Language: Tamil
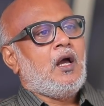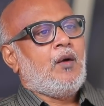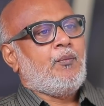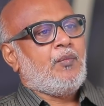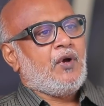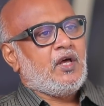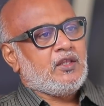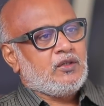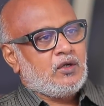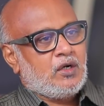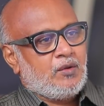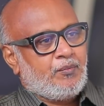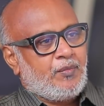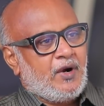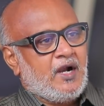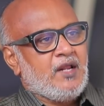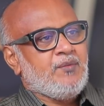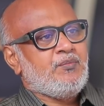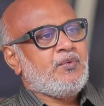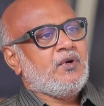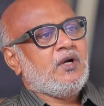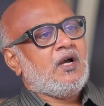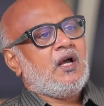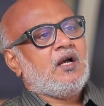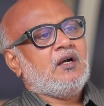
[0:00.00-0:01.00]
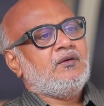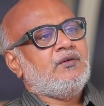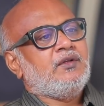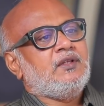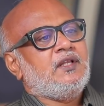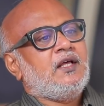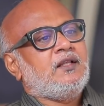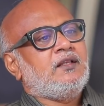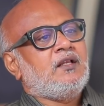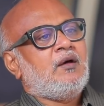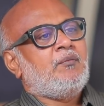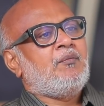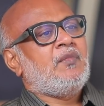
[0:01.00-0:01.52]
அப்போ அதோட படிப்புக்காக
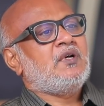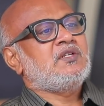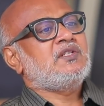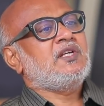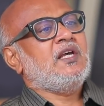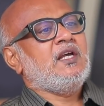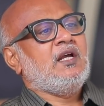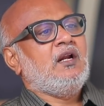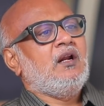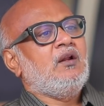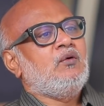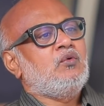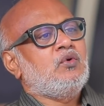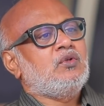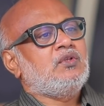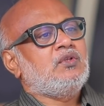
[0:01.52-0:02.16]
வந்து அந்த அம்மா சைக்கிள்